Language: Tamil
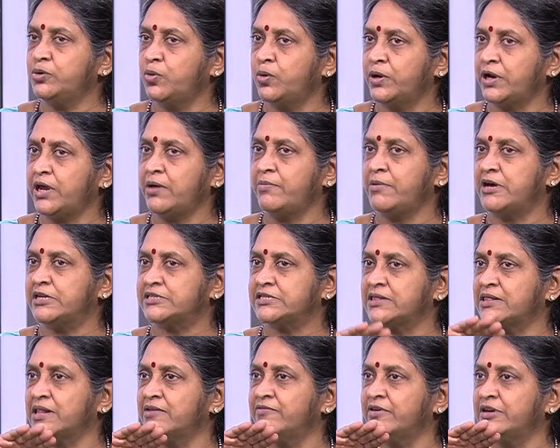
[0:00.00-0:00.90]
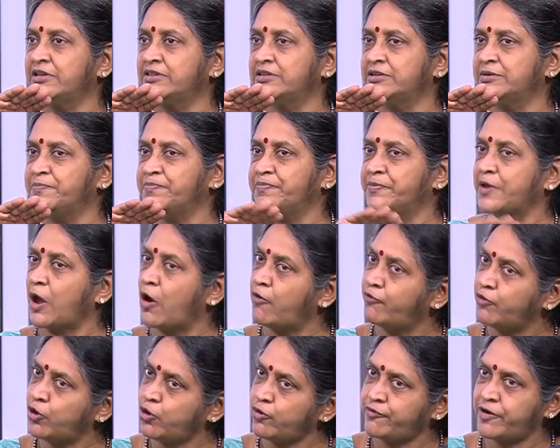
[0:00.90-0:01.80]
ஒரே மாதத்தில் வருது
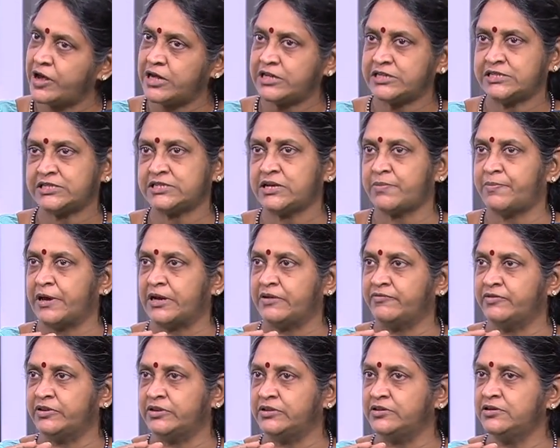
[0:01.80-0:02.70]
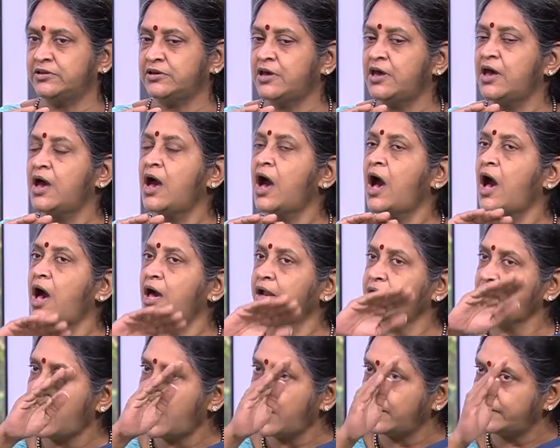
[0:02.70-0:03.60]
அவ்வளோ ஃபாஸ்ட்டாக பரவுது
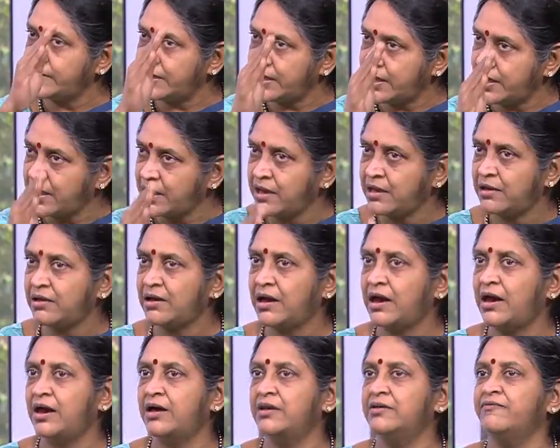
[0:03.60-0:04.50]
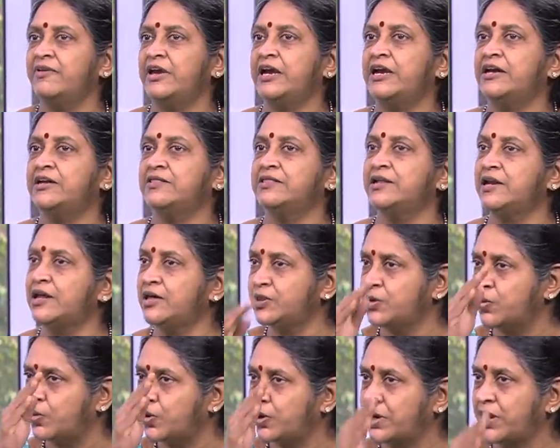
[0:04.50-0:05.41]
ஆனால் அதே வேகத்தில்
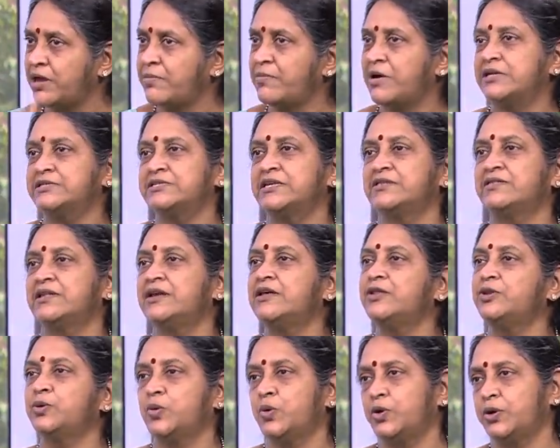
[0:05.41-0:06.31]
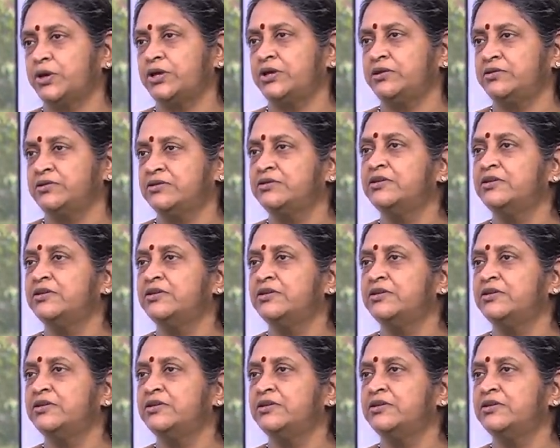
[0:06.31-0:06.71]
அந்த ஒரே மாதத்தில் அது குறையுது